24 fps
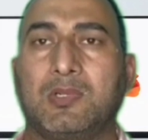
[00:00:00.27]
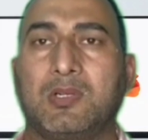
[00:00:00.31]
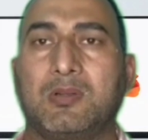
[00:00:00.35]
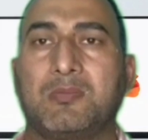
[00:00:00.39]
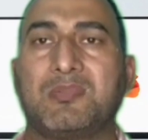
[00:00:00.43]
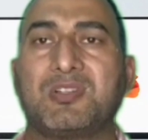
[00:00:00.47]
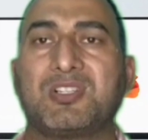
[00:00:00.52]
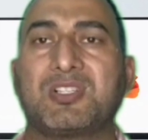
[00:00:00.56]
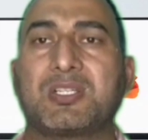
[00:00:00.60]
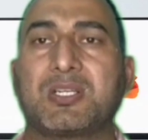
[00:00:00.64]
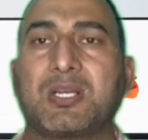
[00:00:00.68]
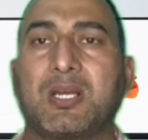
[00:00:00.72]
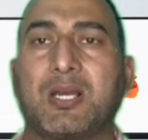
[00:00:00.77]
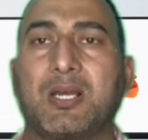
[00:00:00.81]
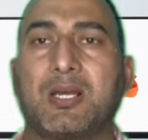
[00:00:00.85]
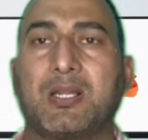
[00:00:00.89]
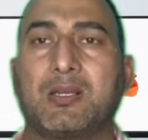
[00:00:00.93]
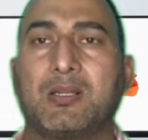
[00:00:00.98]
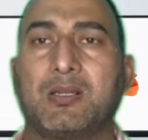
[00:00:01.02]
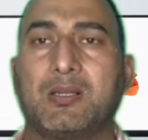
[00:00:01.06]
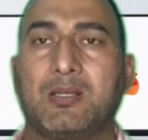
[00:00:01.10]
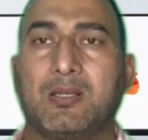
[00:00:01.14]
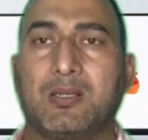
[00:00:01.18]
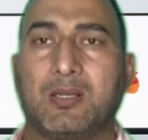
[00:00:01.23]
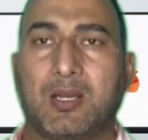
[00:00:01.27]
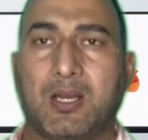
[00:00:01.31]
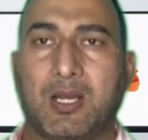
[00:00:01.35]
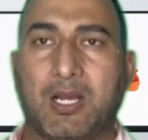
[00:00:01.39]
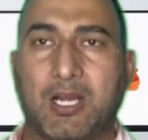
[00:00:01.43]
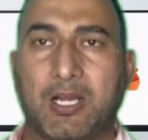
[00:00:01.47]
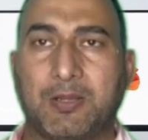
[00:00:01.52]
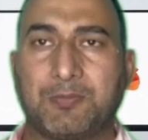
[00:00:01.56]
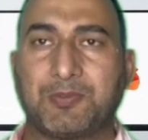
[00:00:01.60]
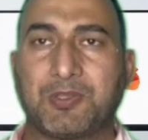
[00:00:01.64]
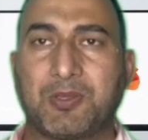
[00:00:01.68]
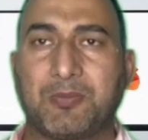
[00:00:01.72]
नमस्कार
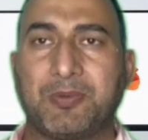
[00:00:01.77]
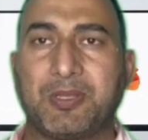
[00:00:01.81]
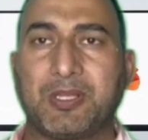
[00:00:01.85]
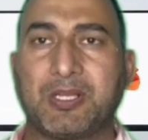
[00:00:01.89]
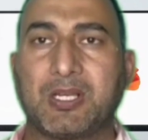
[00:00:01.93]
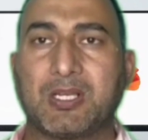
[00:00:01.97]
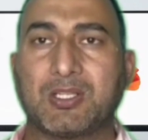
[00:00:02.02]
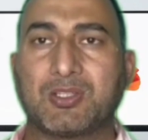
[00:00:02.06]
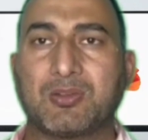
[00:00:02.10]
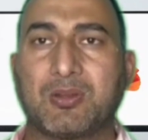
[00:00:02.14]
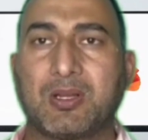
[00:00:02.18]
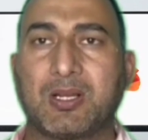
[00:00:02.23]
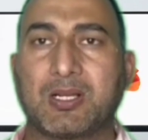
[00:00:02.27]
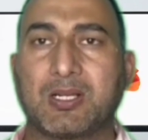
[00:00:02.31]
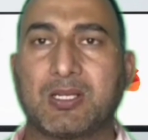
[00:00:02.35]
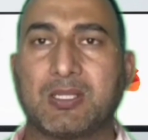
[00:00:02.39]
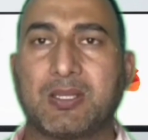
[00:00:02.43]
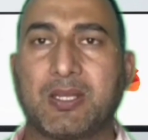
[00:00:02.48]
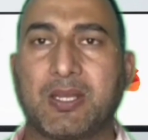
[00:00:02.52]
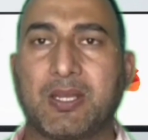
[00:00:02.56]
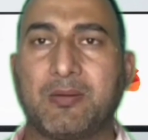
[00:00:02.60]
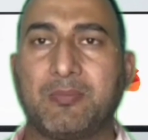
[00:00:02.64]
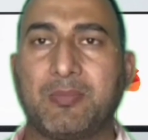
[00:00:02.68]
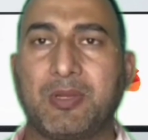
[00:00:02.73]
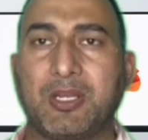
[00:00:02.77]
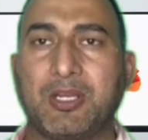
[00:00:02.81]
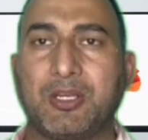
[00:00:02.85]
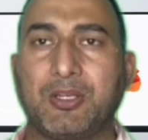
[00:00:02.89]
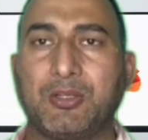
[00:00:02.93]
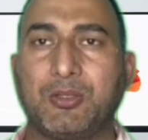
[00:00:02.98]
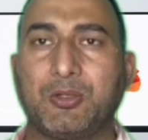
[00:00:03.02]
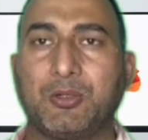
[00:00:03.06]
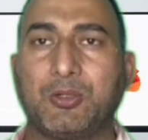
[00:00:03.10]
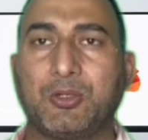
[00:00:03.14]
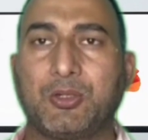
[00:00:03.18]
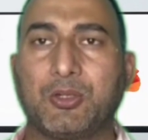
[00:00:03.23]
आप सभी का स्वागत है मेरे
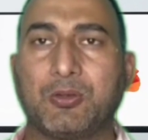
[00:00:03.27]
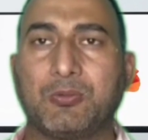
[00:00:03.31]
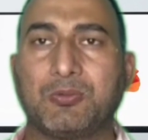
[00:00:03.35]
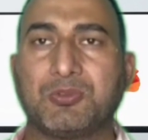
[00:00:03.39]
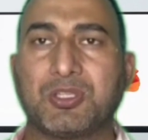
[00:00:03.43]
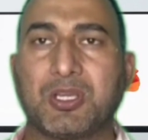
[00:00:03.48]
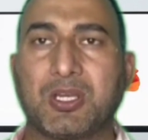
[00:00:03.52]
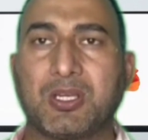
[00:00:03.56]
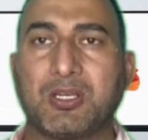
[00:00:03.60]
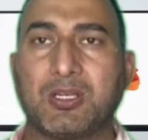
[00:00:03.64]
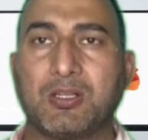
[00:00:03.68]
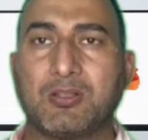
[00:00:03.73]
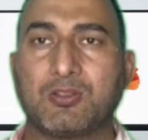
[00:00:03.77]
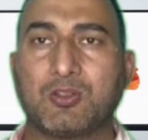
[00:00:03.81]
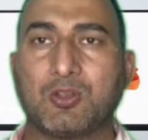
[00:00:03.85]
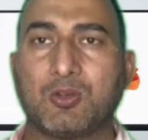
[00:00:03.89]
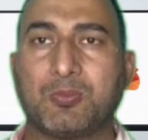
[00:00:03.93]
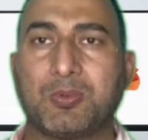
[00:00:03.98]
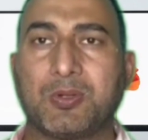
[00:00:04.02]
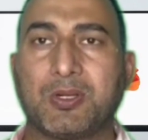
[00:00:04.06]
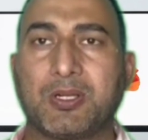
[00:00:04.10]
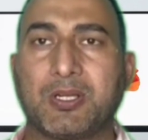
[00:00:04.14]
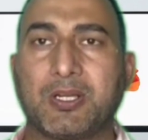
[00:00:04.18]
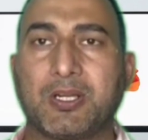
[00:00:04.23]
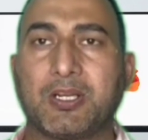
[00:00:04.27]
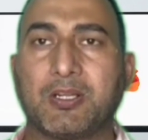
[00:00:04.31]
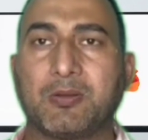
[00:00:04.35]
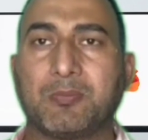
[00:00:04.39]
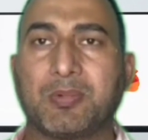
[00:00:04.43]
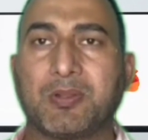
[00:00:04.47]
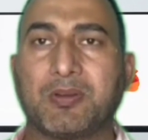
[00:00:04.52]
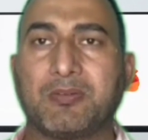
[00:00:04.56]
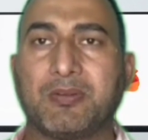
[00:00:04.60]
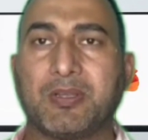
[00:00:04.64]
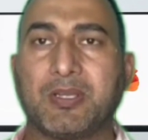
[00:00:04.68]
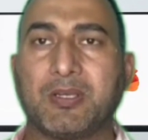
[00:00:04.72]
YouTube चैनल सुपर ट्रेडिंग
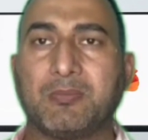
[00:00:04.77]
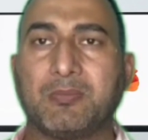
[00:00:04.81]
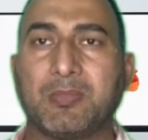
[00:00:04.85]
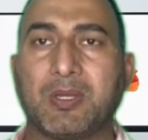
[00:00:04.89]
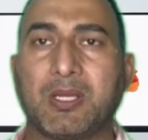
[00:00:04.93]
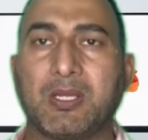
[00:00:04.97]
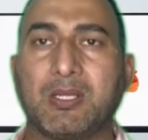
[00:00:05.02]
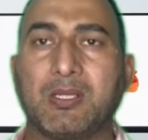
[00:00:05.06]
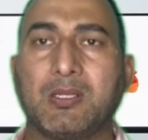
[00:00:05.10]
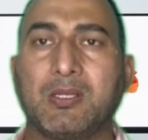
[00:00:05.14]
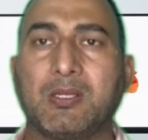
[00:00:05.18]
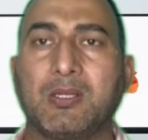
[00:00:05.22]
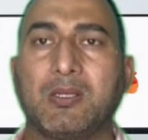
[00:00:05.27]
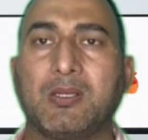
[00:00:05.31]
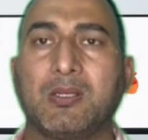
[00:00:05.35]
प्रवीण में